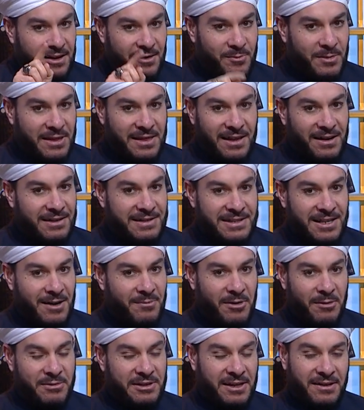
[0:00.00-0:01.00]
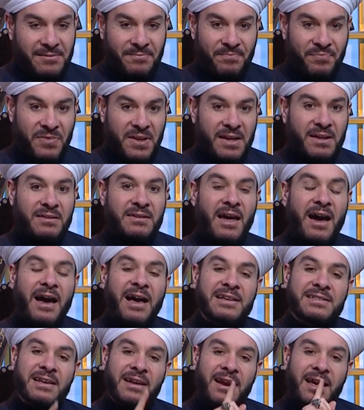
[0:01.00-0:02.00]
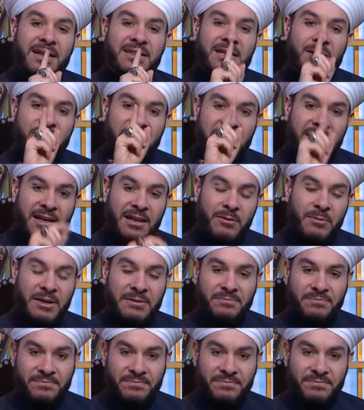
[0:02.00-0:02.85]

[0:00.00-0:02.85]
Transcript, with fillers: مثل الاسلام ابدا، انطاها حصانه حتى من الكلمه.